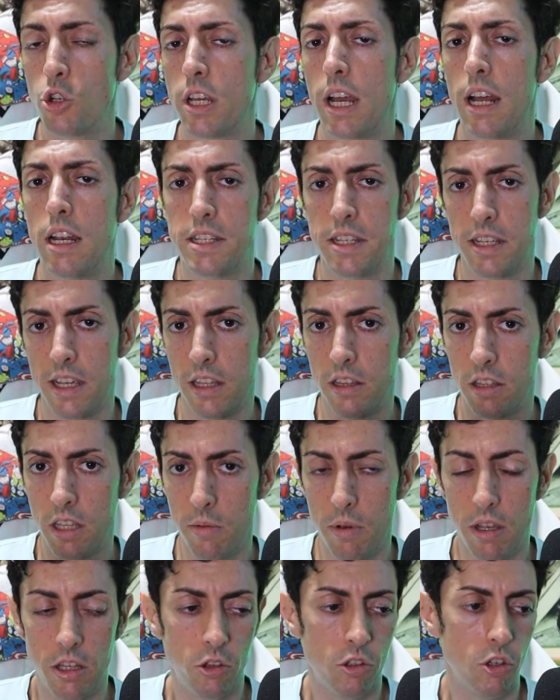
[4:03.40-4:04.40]
O sea, el siguiente
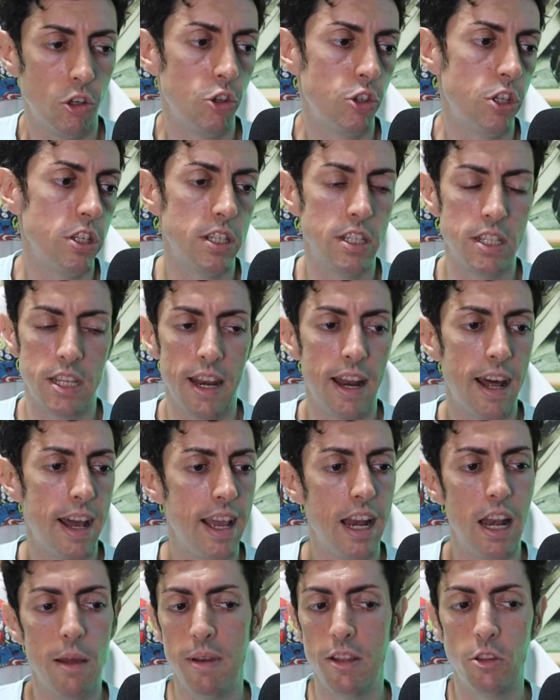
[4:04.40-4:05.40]
evento, no sé si
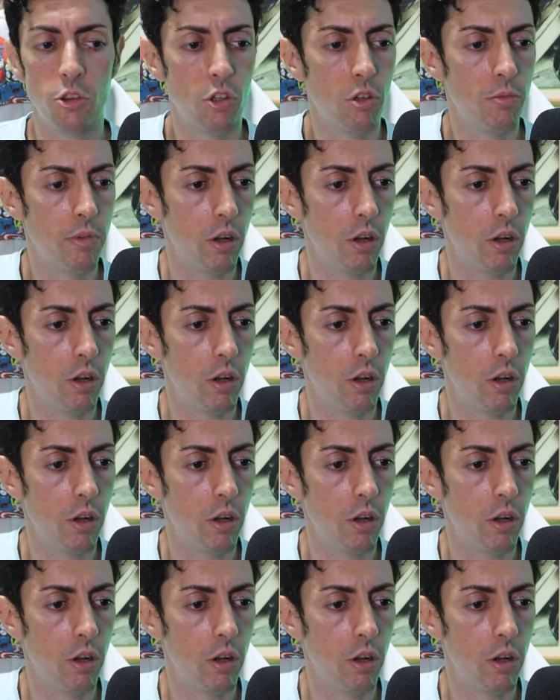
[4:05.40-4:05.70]
será el evento